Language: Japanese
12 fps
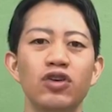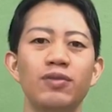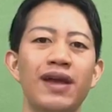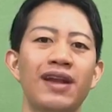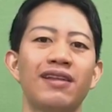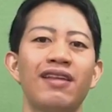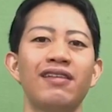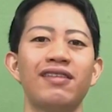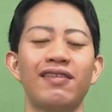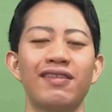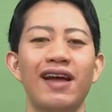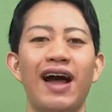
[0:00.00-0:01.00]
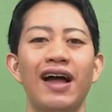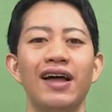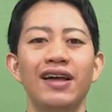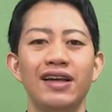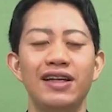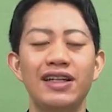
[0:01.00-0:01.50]
有名な伝説
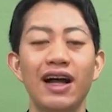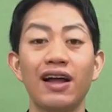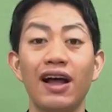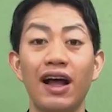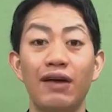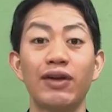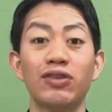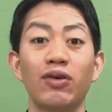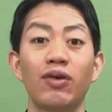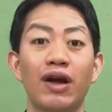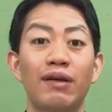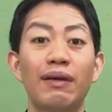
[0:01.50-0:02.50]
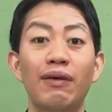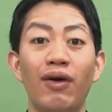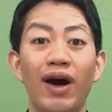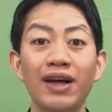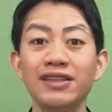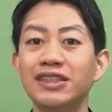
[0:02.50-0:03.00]
が日高川という川
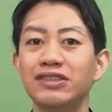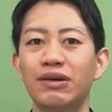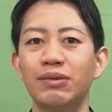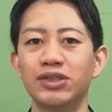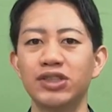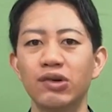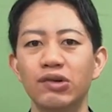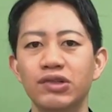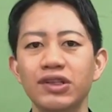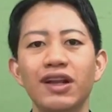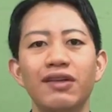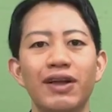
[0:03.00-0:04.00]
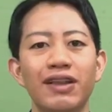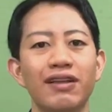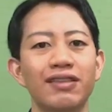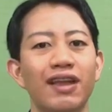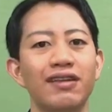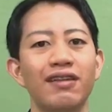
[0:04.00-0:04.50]
をアンチはもちろん船で
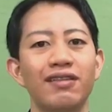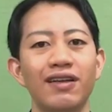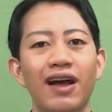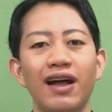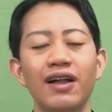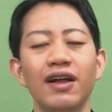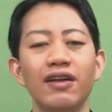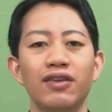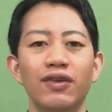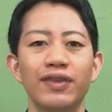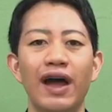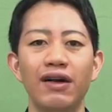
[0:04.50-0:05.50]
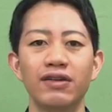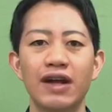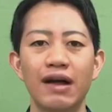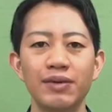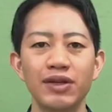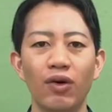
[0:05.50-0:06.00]
渡ったんですがそんな
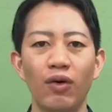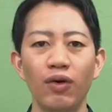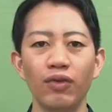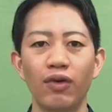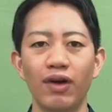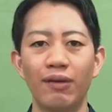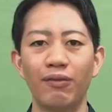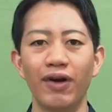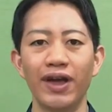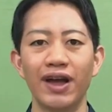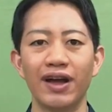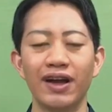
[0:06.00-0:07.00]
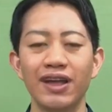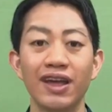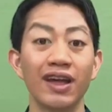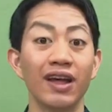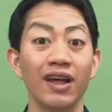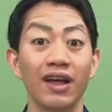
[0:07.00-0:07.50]
恨みの炎が燃え上が
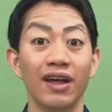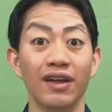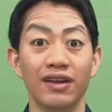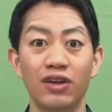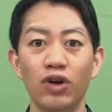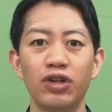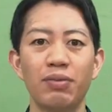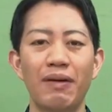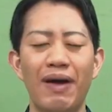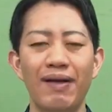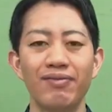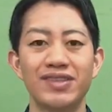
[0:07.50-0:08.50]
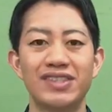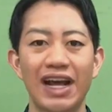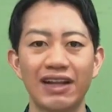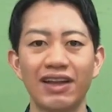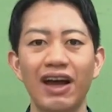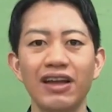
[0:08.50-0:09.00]
り清姫は
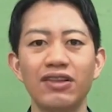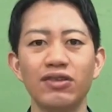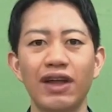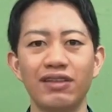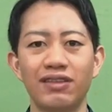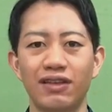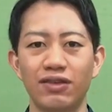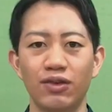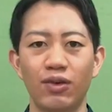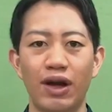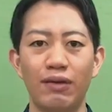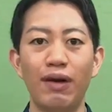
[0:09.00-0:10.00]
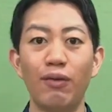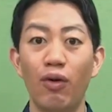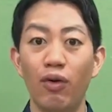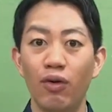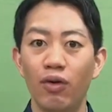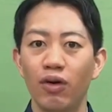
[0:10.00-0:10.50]
蛇体となってその川
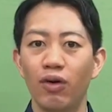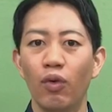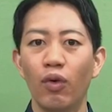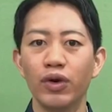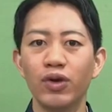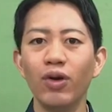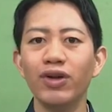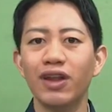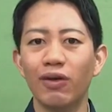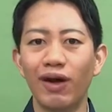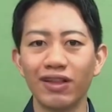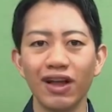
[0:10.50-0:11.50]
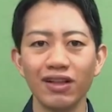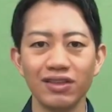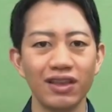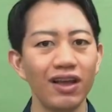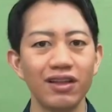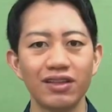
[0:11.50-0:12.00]
を泳いで
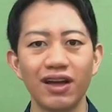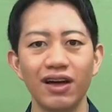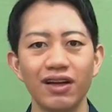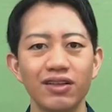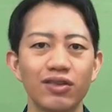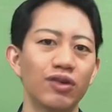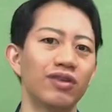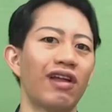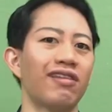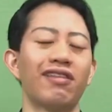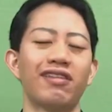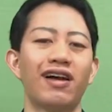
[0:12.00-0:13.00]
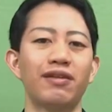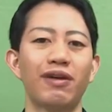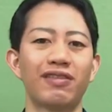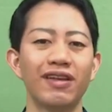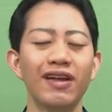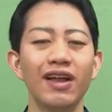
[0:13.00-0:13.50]
渡っていったという伝説があり
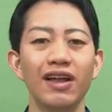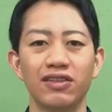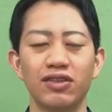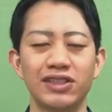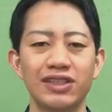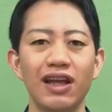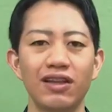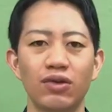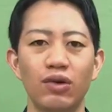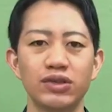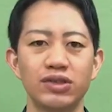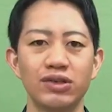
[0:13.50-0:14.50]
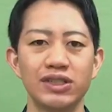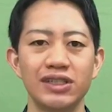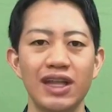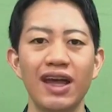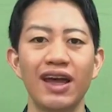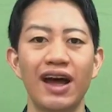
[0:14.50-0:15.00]
ますそして道成
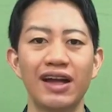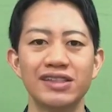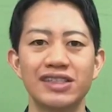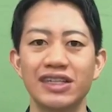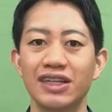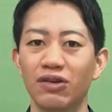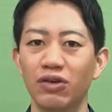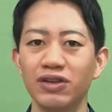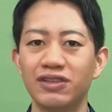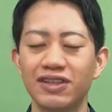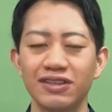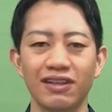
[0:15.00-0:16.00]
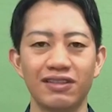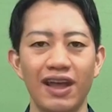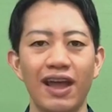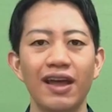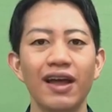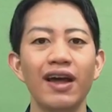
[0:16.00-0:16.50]
寺でチ珍に追いつくんです
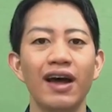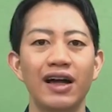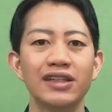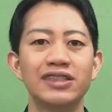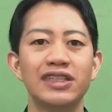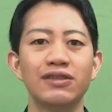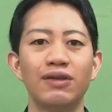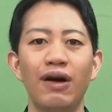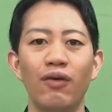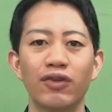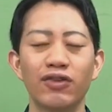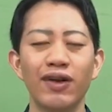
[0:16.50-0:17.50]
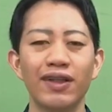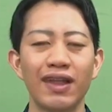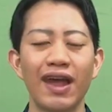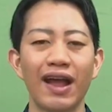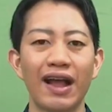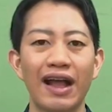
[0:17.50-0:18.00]
ねチ珍は恐れ
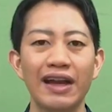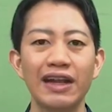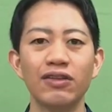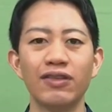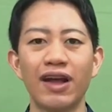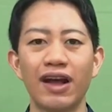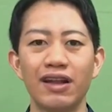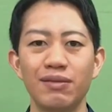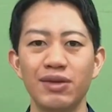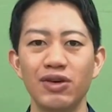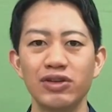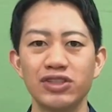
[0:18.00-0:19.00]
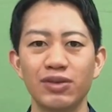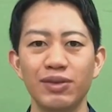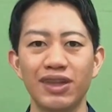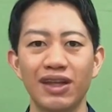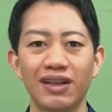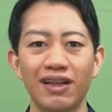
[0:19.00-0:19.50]
て金の中に身を潜
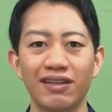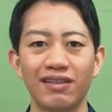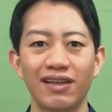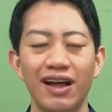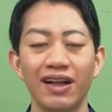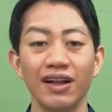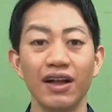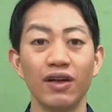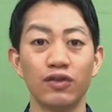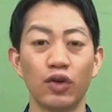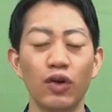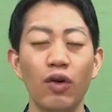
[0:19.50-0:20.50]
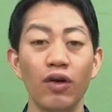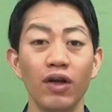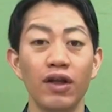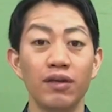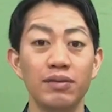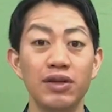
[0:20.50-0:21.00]
めていたんですがそ
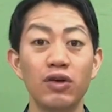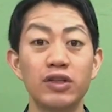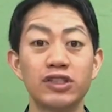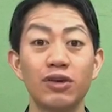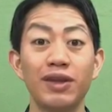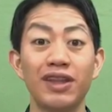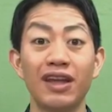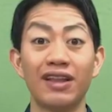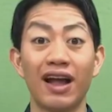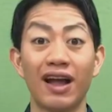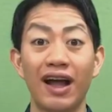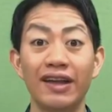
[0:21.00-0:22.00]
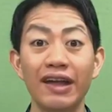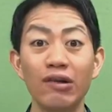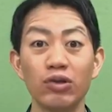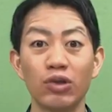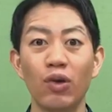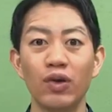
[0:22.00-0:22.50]
の身を潜めていた金
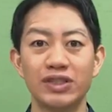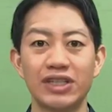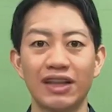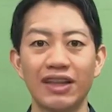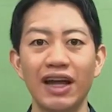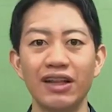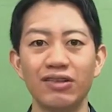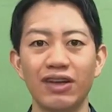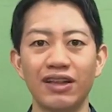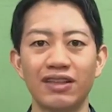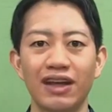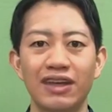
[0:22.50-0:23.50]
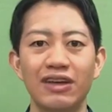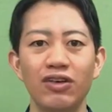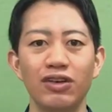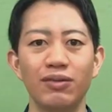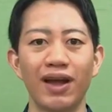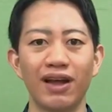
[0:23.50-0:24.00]
ごと蛇体となった
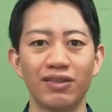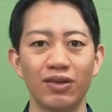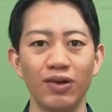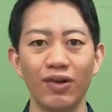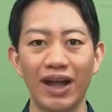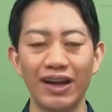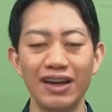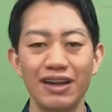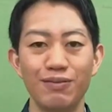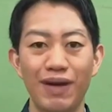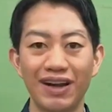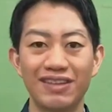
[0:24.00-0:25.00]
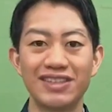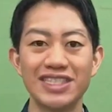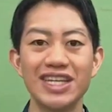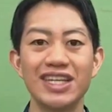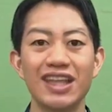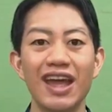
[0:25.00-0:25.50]
清姫がその金に巻き
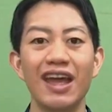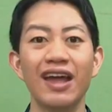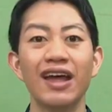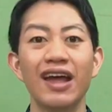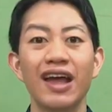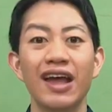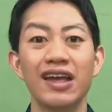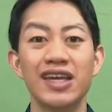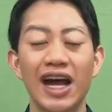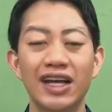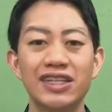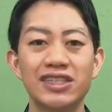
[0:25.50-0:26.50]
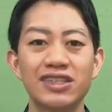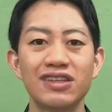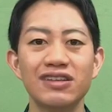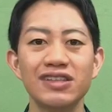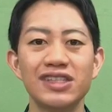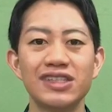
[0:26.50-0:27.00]
ついて焼き
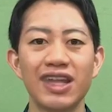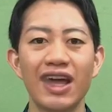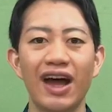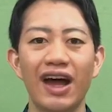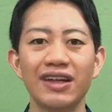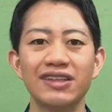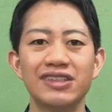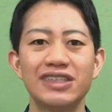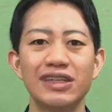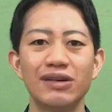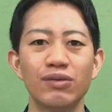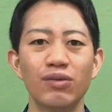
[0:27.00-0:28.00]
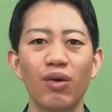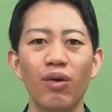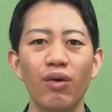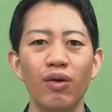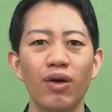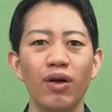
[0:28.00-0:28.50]
尽くしてチ珍
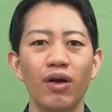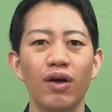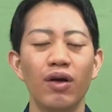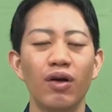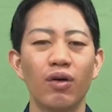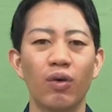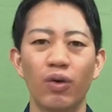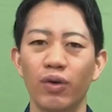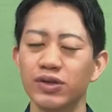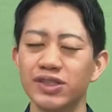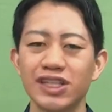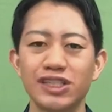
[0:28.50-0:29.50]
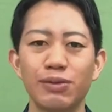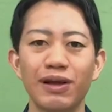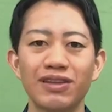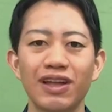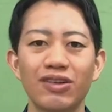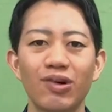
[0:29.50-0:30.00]
を殺してし
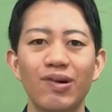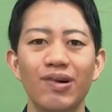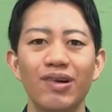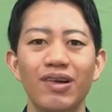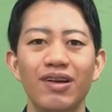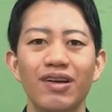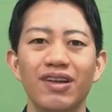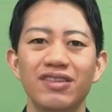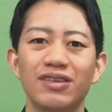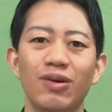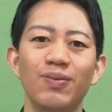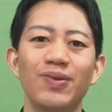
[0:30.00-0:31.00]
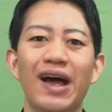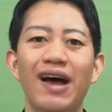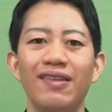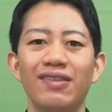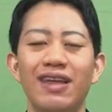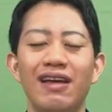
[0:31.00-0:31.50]
まったとそん
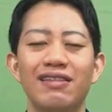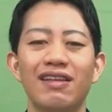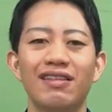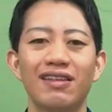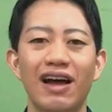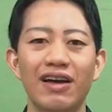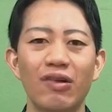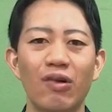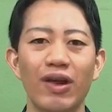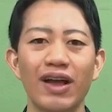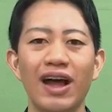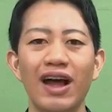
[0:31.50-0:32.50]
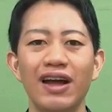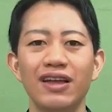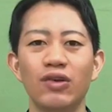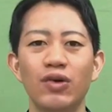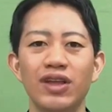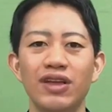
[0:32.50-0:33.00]
な伝説があるこれ
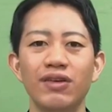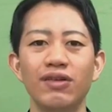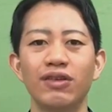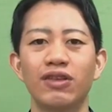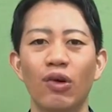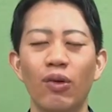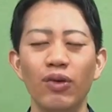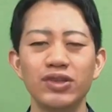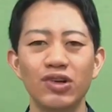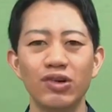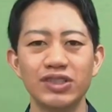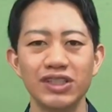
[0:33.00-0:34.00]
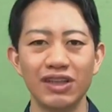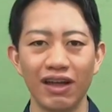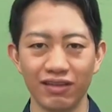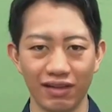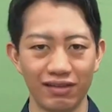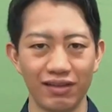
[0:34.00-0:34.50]
が世に言う道成寺
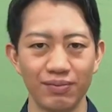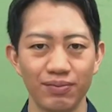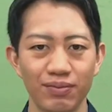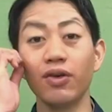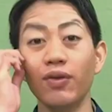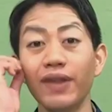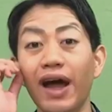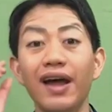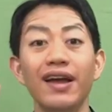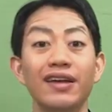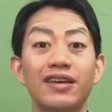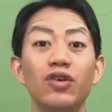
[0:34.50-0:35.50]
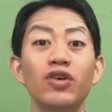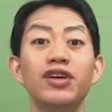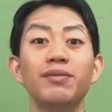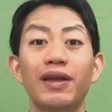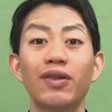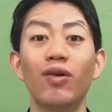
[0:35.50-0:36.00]
伝説そんな清
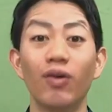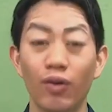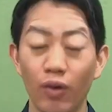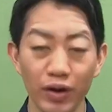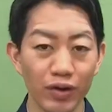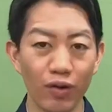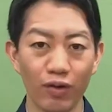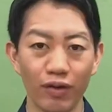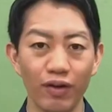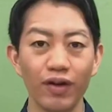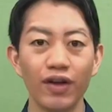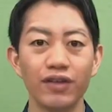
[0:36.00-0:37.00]
姫の恋心